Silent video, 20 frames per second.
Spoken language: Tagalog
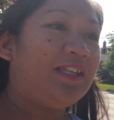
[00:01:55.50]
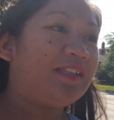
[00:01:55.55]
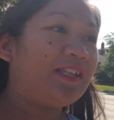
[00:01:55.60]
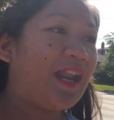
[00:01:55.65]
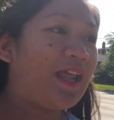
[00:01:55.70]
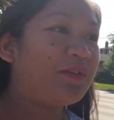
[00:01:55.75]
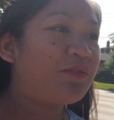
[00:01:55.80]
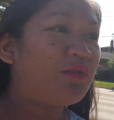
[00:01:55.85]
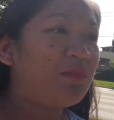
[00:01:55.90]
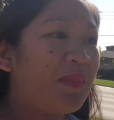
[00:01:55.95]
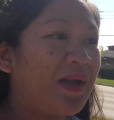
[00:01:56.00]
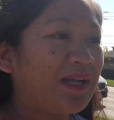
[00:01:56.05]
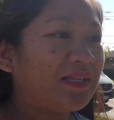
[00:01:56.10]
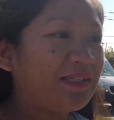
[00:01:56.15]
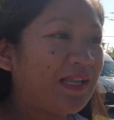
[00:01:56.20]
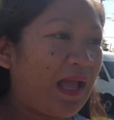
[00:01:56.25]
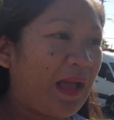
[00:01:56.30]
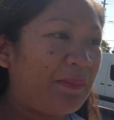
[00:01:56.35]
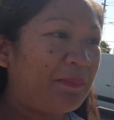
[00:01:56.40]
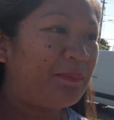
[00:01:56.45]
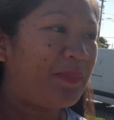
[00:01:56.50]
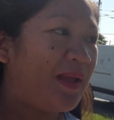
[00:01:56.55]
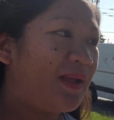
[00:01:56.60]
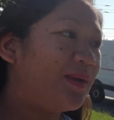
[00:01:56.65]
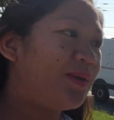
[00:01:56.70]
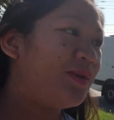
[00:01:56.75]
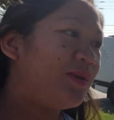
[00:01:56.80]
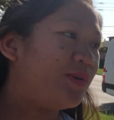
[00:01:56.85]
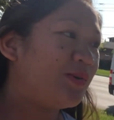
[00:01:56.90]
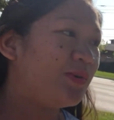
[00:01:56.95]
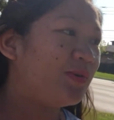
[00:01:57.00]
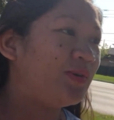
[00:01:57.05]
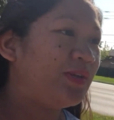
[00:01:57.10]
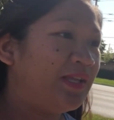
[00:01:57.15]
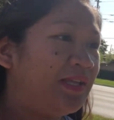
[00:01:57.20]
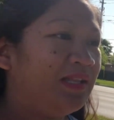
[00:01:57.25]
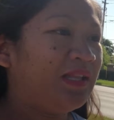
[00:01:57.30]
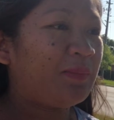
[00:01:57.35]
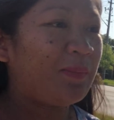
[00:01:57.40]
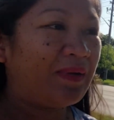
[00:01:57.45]
try kong magnap pero
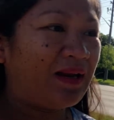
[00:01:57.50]
hindi